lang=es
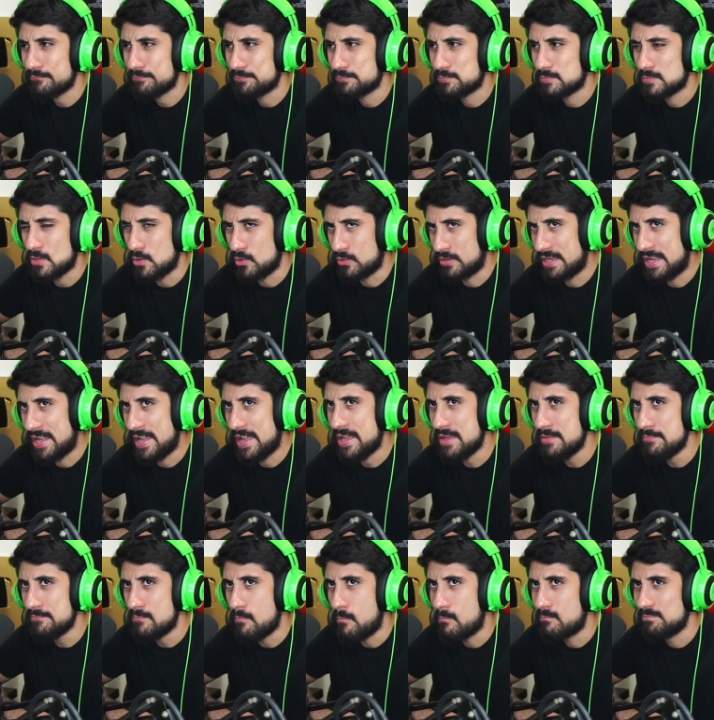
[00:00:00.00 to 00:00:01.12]
Ok.
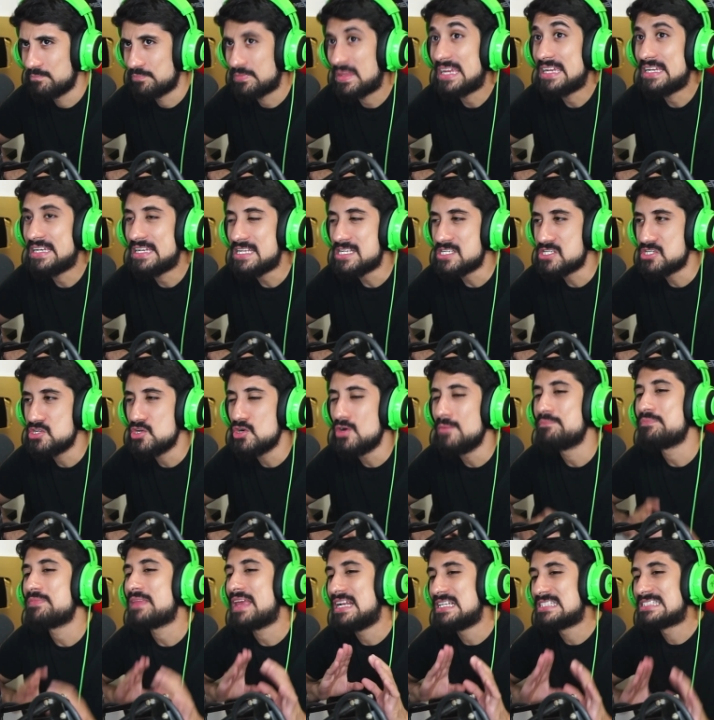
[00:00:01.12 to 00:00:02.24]
De inicio,
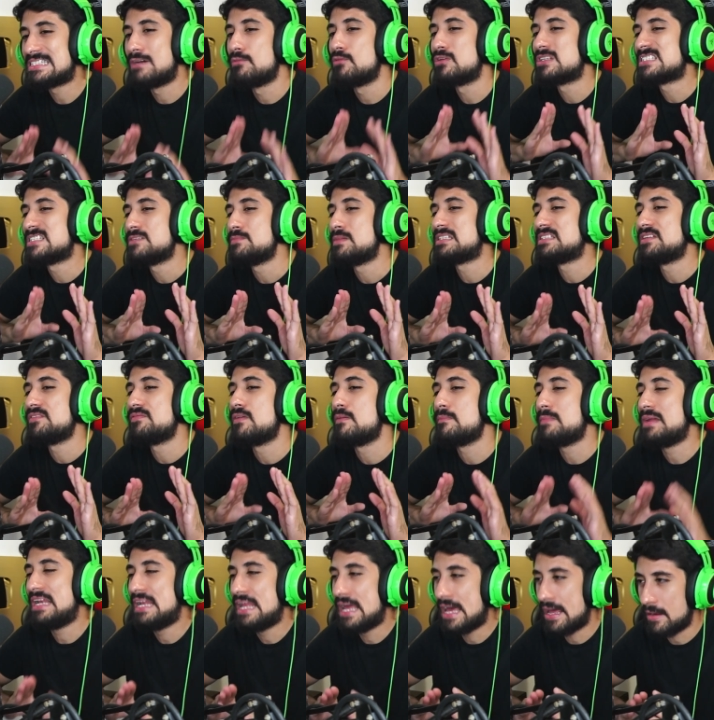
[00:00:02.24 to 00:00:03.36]
el sabor se me hace
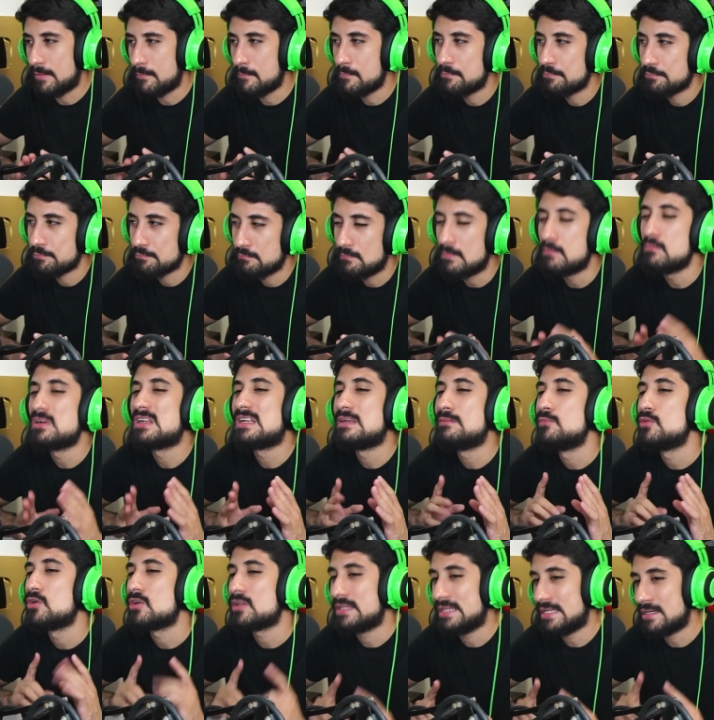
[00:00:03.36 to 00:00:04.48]
familiar. Vamos a
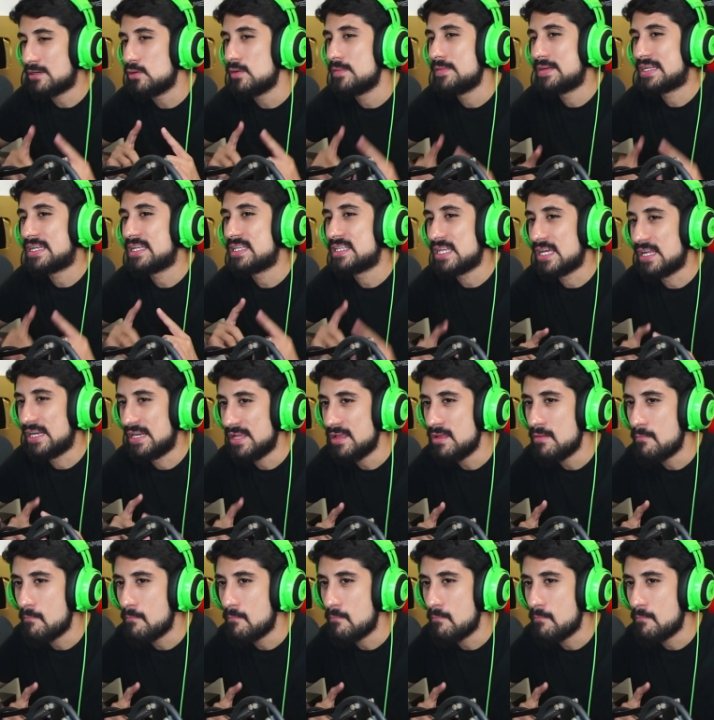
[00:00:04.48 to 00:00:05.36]
morderlo a ver qué tal, ¿eh?